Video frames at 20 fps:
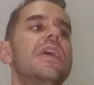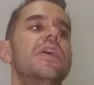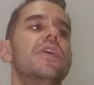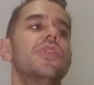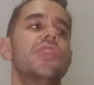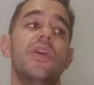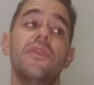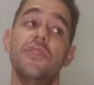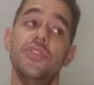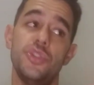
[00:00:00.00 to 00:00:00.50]

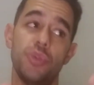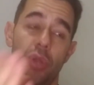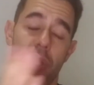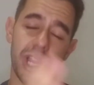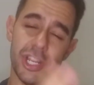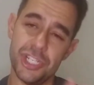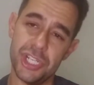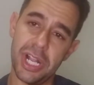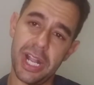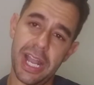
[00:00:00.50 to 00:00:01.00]
talvez
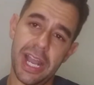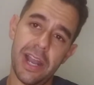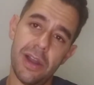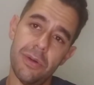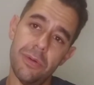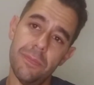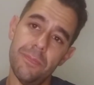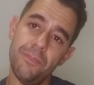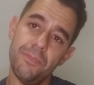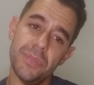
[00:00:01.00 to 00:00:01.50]
trocar de
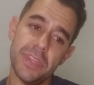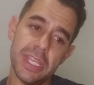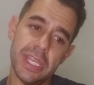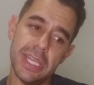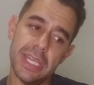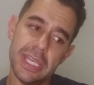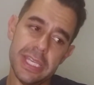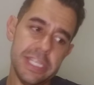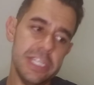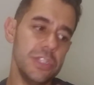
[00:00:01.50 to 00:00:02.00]
carro,
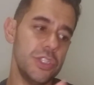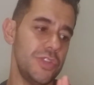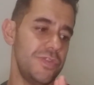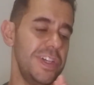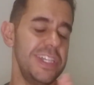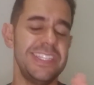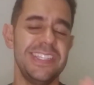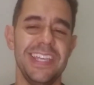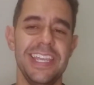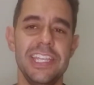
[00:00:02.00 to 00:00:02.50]
e isso
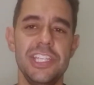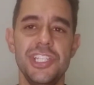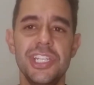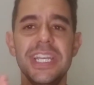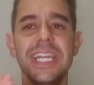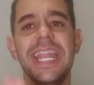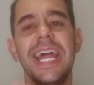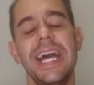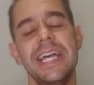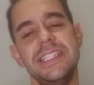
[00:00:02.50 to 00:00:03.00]
vai sair de
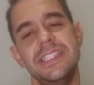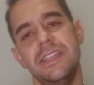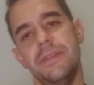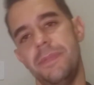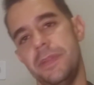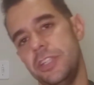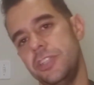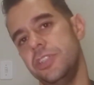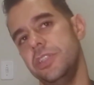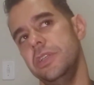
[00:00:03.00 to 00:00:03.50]
graça
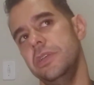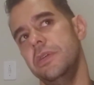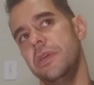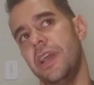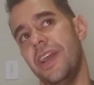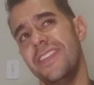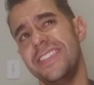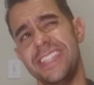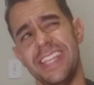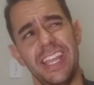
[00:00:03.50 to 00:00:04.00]
para ti.
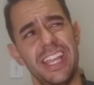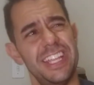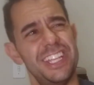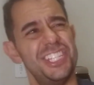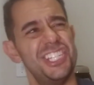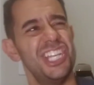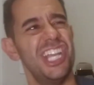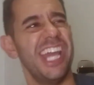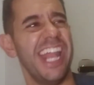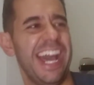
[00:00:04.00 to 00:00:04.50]
Quer dizer,
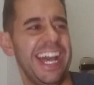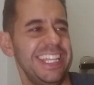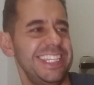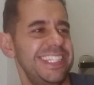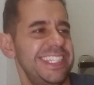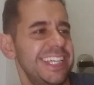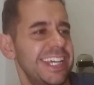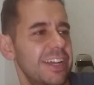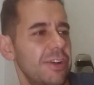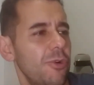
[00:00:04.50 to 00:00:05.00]
de
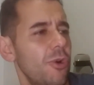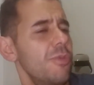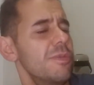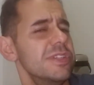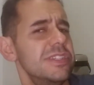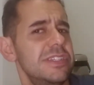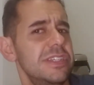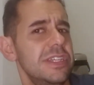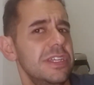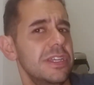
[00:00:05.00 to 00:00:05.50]
graça? Como
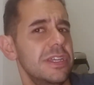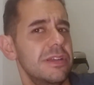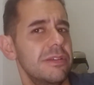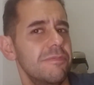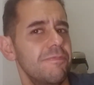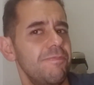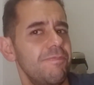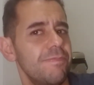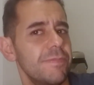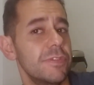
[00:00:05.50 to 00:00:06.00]
assim?
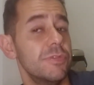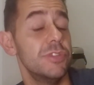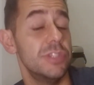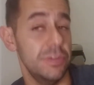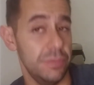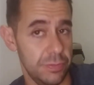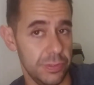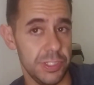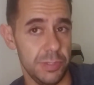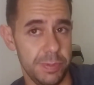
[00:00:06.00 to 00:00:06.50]
Vou, dizer,
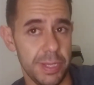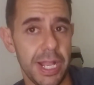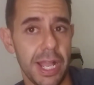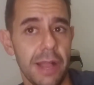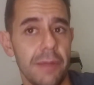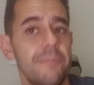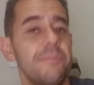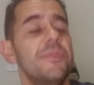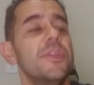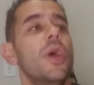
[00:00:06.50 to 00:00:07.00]
vou te
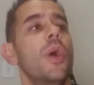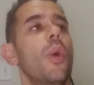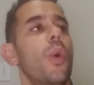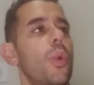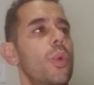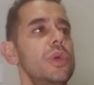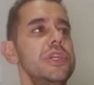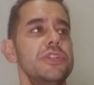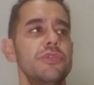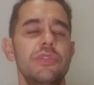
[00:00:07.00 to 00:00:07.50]
explicar.
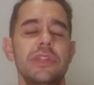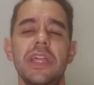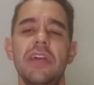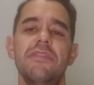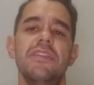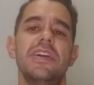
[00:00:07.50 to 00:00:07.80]
Hoje tu deve